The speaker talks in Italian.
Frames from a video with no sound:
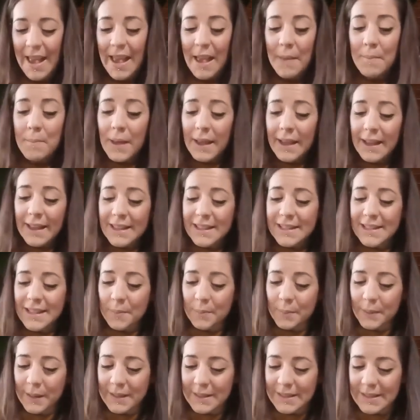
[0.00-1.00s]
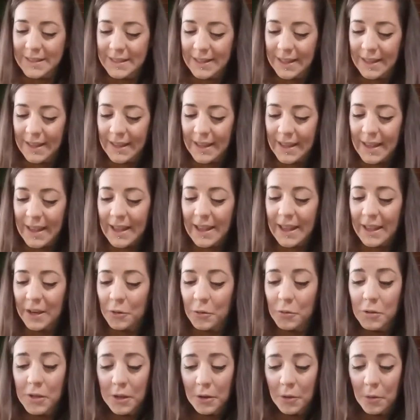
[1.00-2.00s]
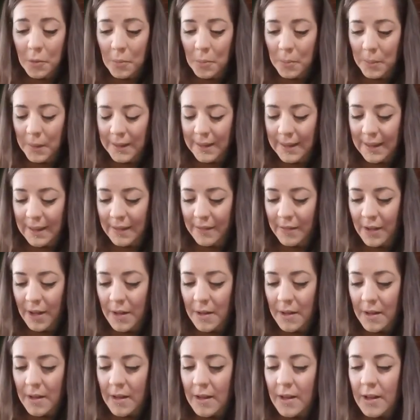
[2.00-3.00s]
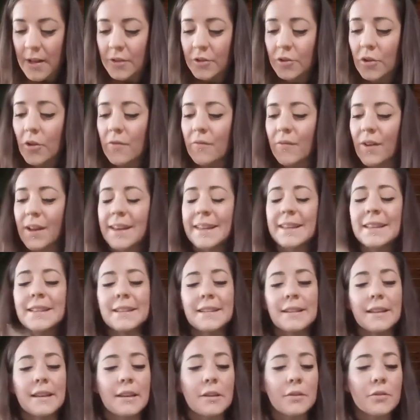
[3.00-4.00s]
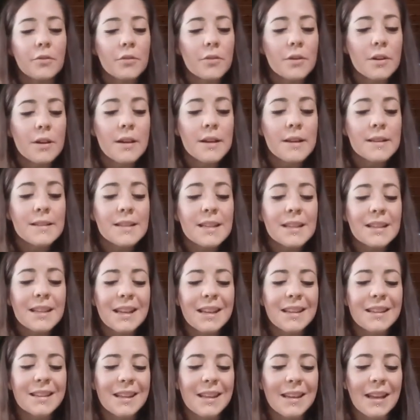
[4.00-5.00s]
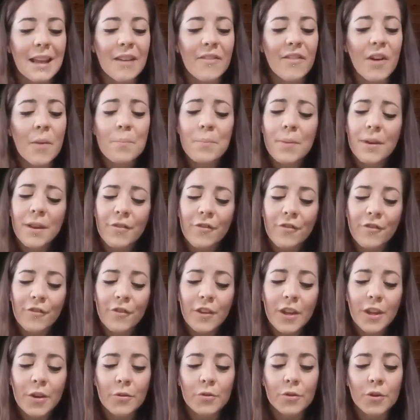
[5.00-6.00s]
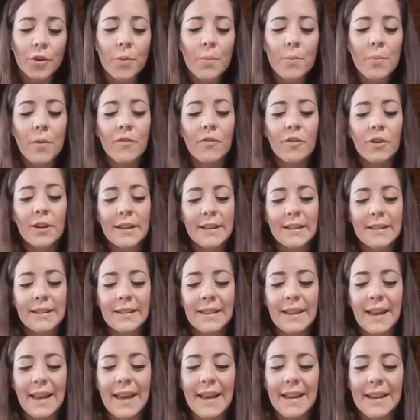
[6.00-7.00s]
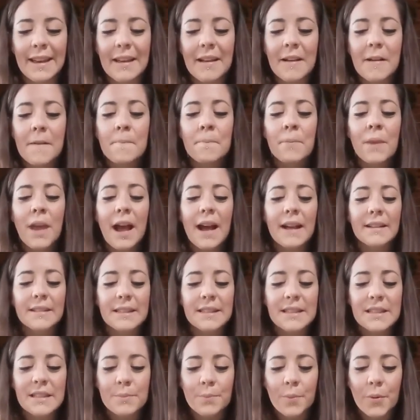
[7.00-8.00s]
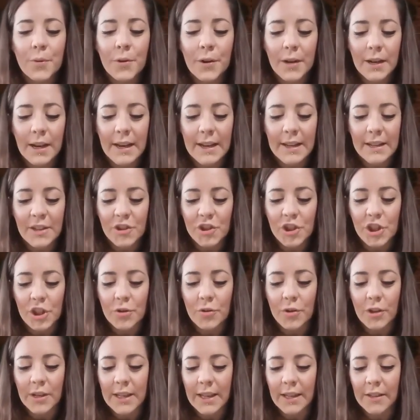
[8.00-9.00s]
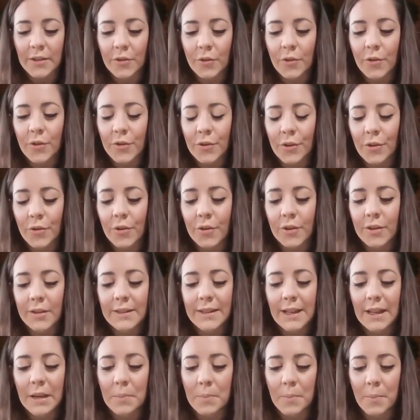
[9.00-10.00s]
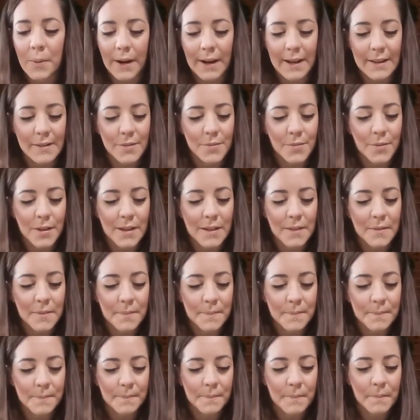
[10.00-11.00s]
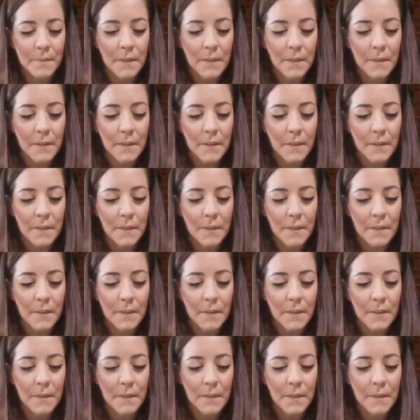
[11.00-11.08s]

E benché sapesse che non gli competeva, don Valentino si tratteneva perfino troppo volentieri a disporre l'inginocchiatoio del presule.